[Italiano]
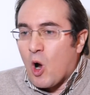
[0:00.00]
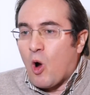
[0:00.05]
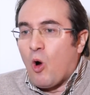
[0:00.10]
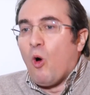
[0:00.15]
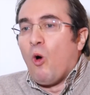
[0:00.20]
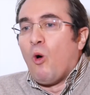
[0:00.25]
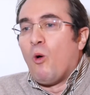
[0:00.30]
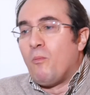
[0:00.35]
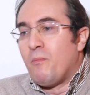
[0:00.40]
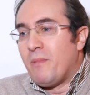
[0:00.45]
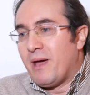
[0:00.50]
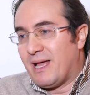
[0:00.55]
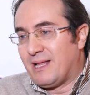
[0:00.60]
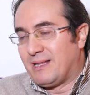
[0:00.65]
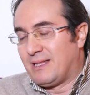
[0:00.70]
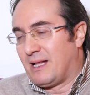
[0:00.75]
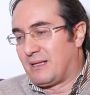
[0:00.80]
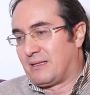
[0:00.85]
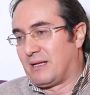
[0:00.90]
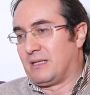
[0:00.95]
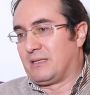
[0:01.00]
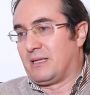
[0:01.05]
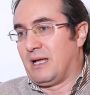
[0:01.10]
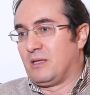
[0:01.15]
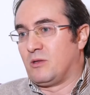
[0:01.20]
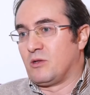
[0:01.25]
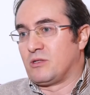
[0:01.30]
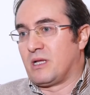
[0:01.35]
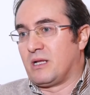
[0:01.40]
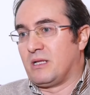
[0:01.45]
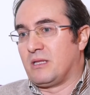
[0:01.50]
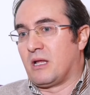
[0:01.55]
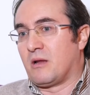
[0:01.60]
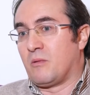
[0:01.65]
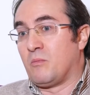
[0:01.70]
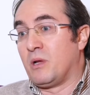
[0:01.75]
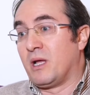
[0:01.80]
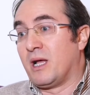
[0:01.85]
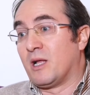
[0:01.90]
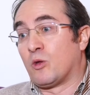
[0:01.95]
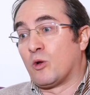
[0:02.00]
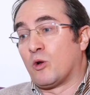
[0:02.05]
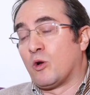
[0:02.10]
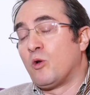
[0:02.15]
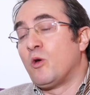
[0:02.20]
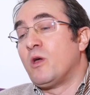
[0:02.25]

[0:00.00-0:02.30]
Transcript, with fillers: come del trattamento sanitario obbligatorio.